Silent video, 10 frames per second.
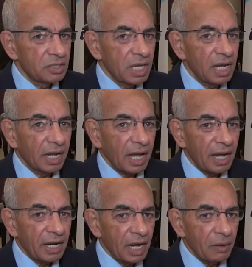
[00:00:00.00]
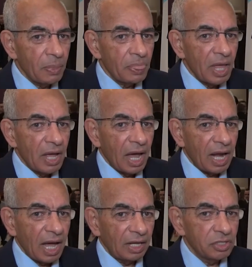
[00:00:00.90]
ذلك أن
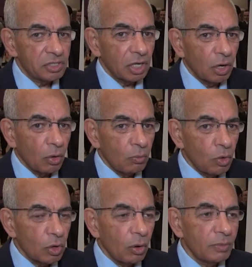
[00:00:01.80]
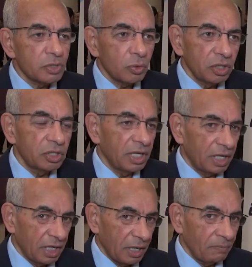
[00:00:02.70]
الحديث إلى الجمهور هو مسؤولية
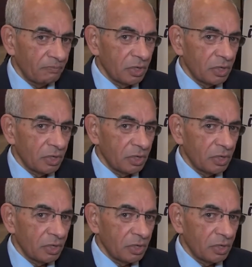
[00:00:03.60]
الإعلام